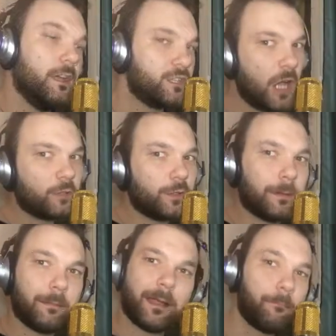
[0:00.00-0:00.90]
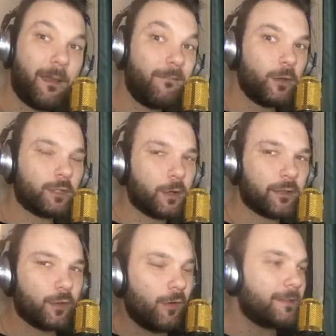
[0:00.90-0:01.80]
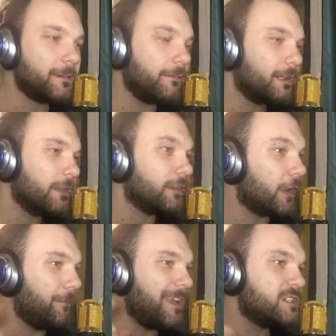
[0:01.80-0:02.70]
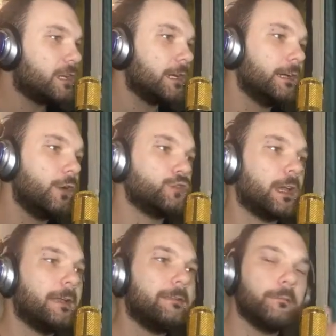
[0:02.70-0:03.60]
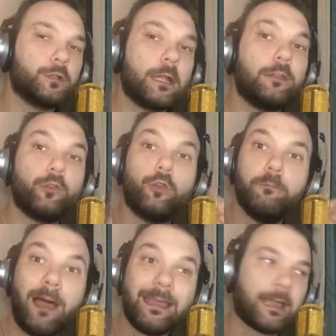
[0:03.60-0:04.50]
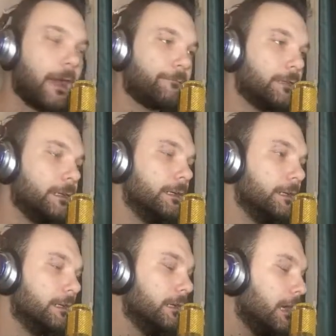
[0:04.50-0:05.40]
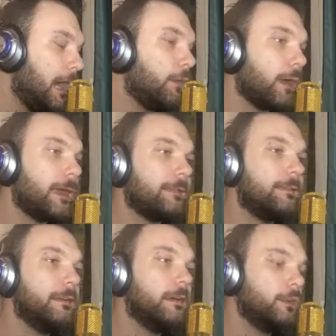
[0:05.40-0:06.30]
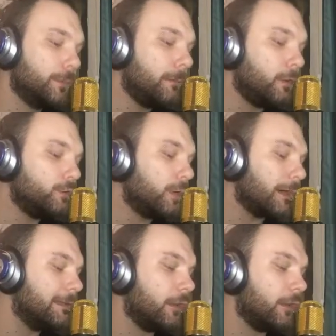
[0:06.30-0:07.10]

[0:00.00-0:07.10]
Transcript: Ciao a tutti ragazzi, benvenuti in questo nuovissimo video, sono Magic e oggi ragazzi siamo tornati sul Minecraft Allora ragazzi, eh, dobbiamo continuare il